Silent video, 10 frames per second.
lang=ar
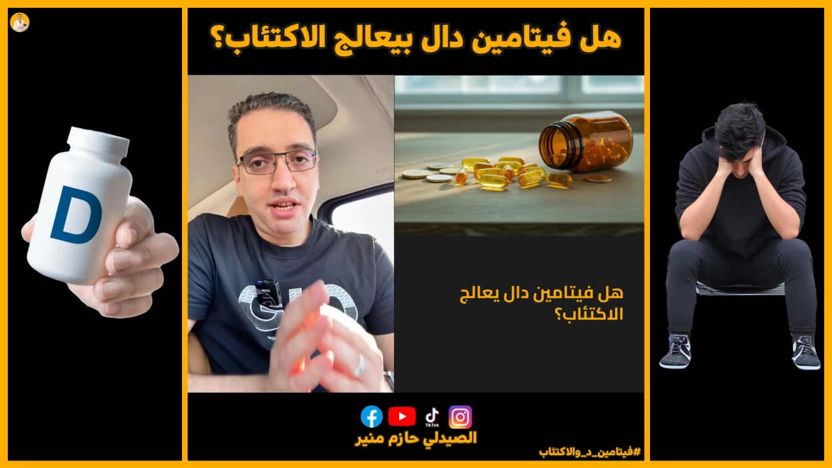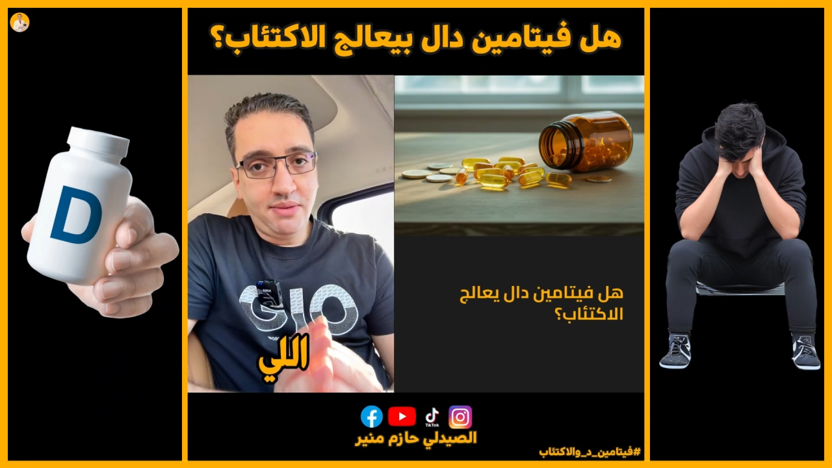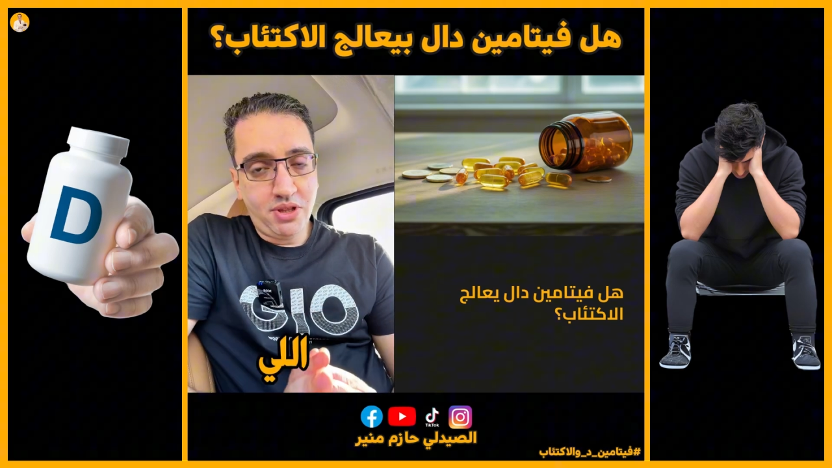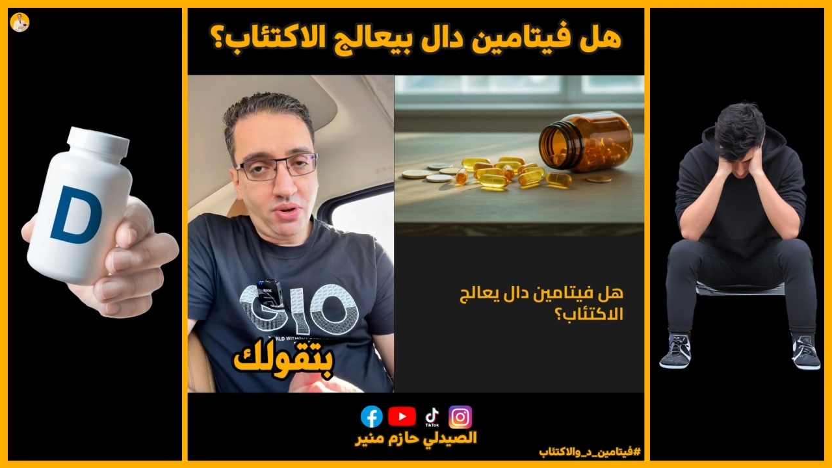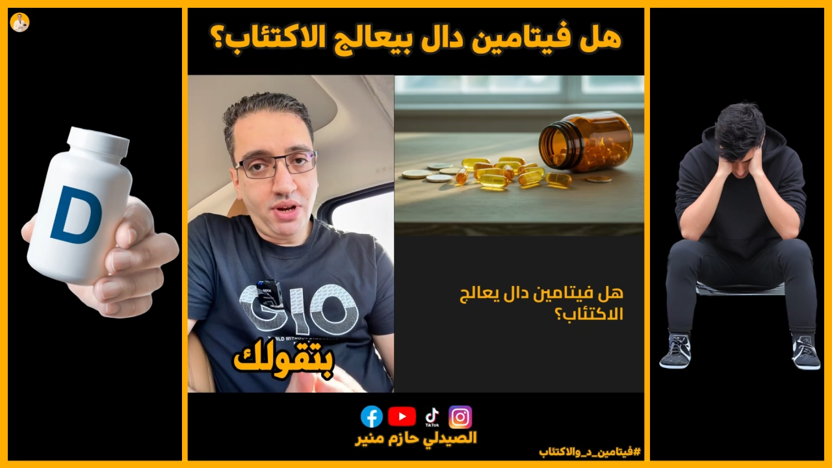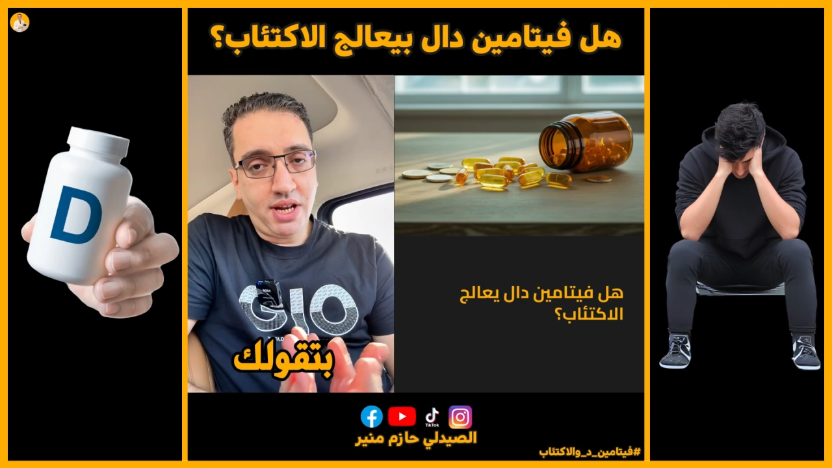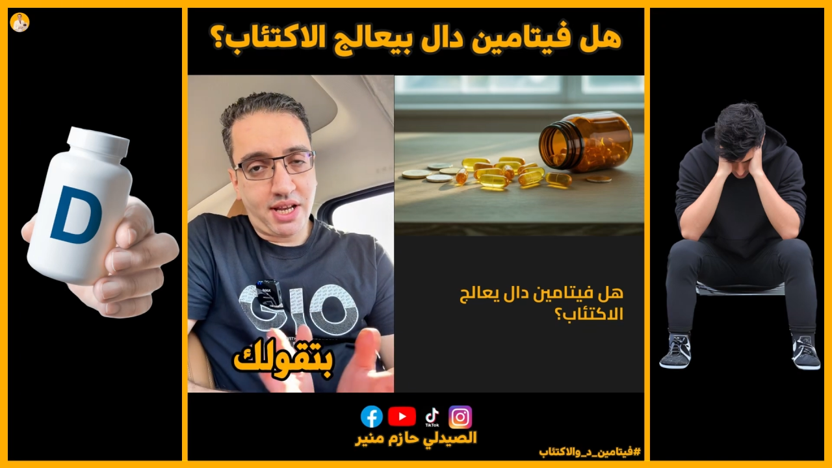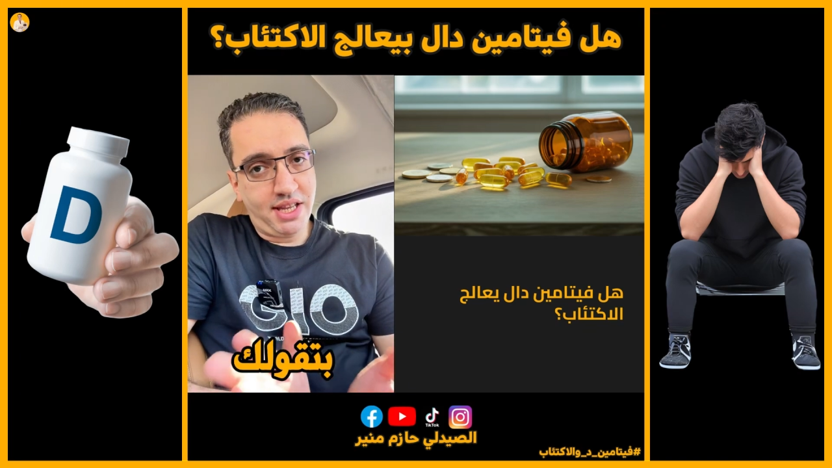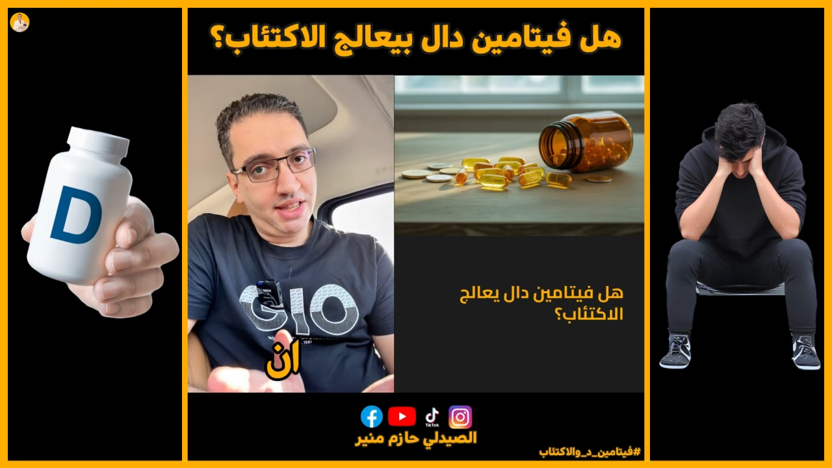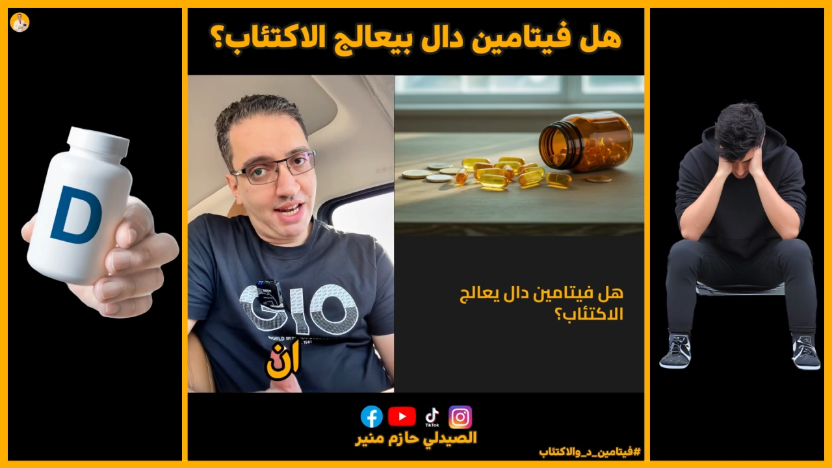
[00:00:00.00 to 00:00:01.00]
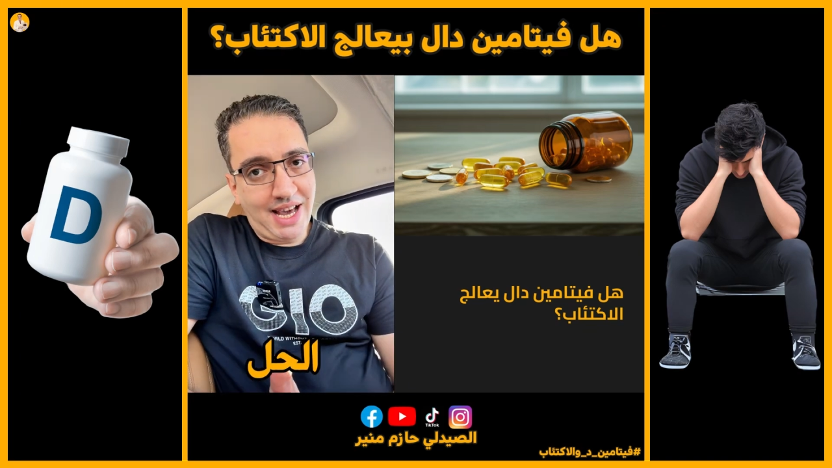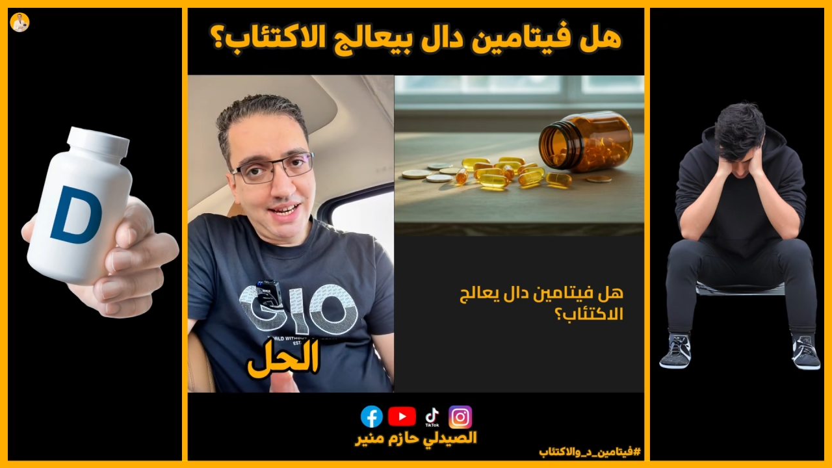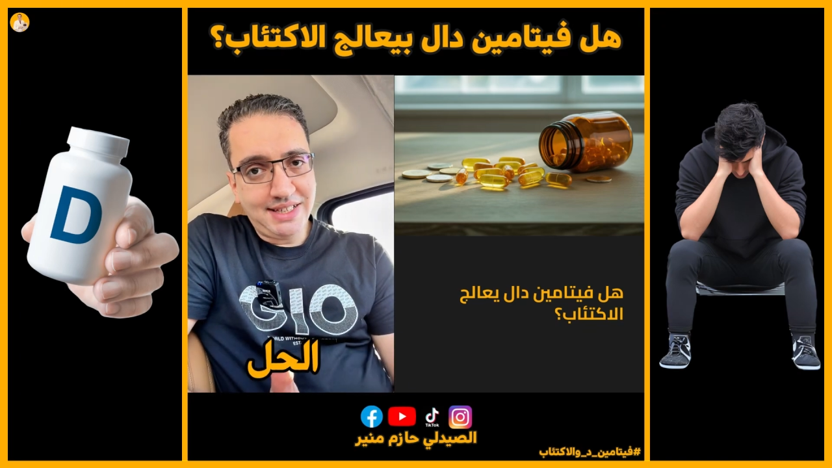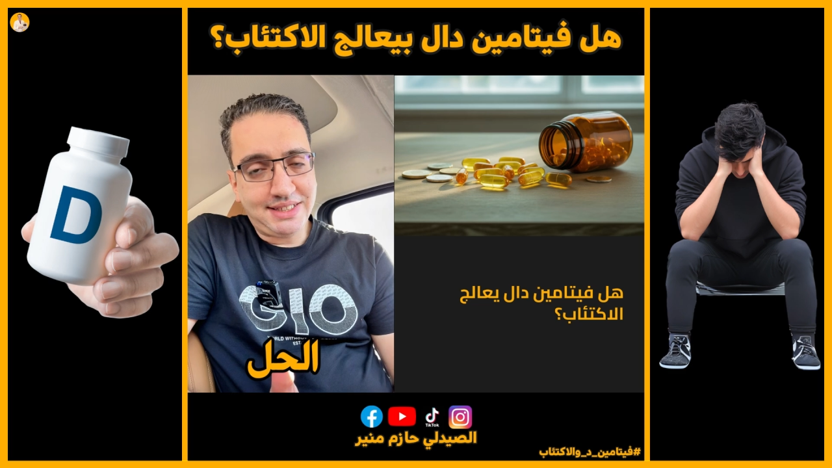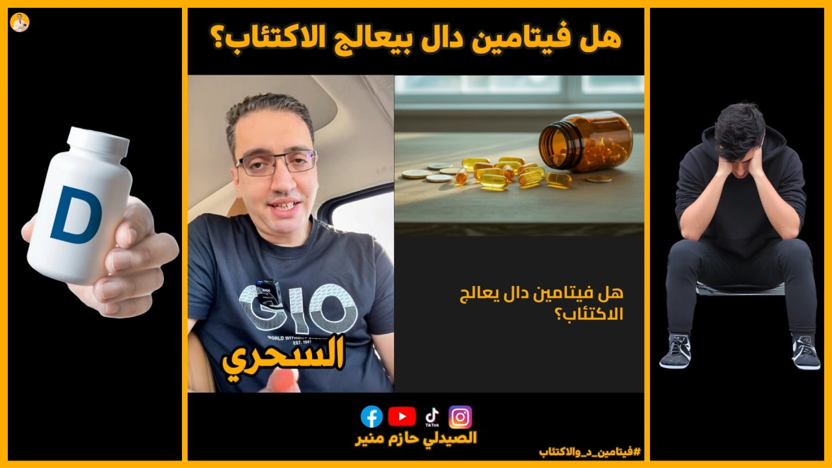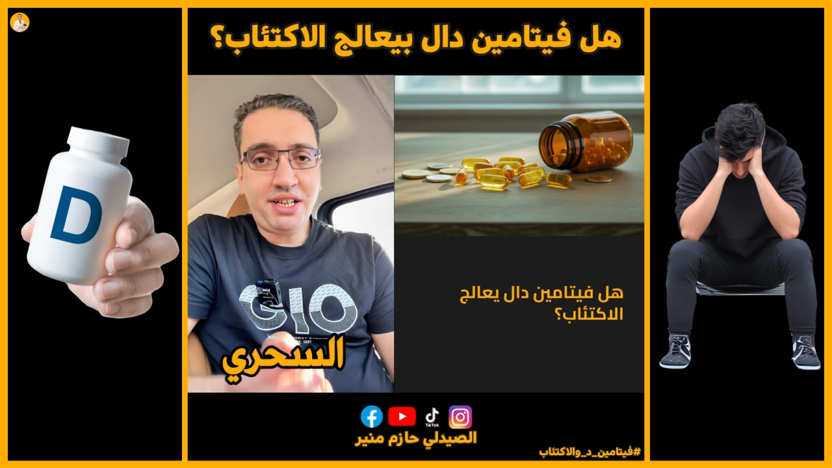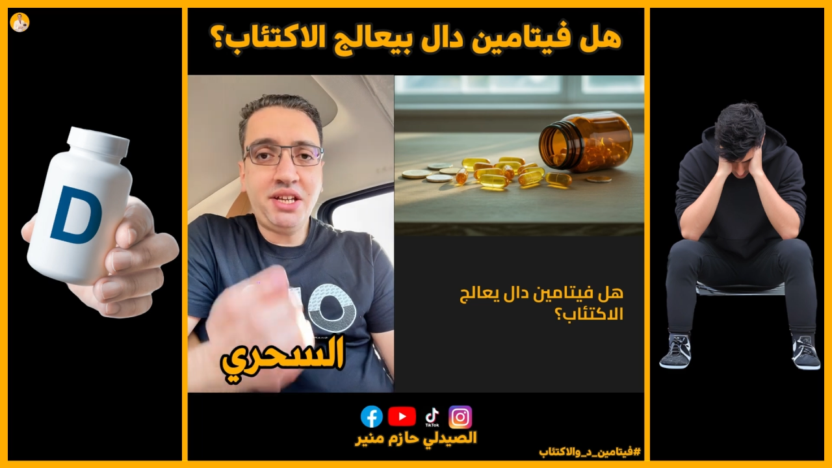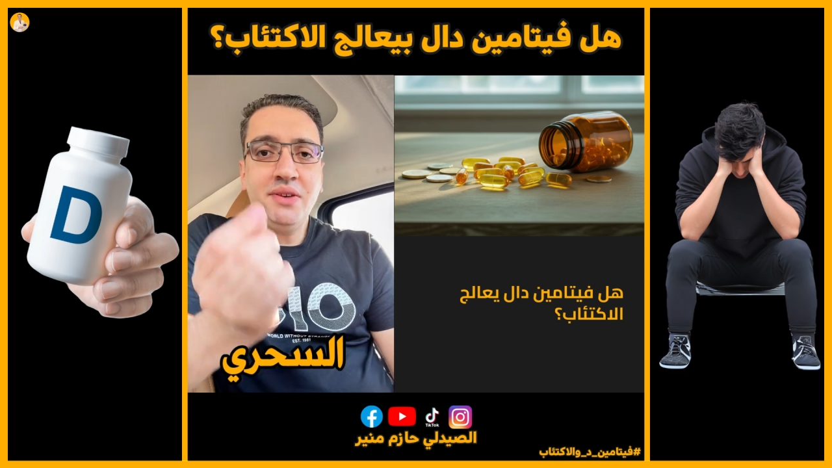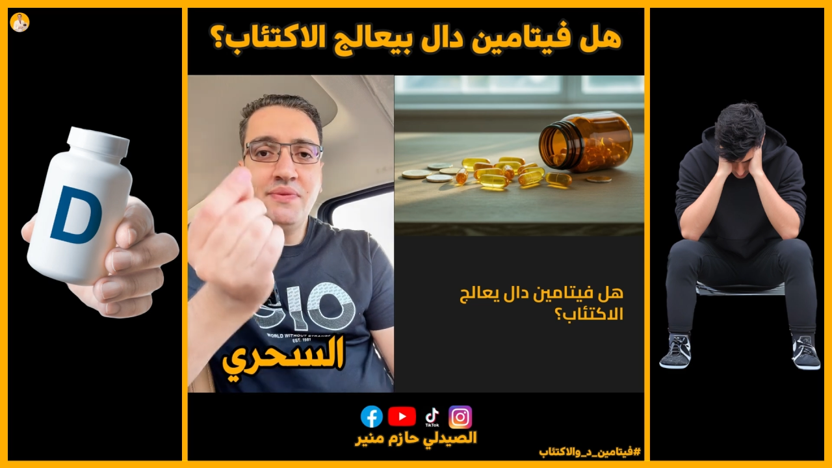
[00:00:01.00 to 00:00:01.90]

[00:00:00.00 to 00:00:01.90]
اللي بتقولك ان الحل السحري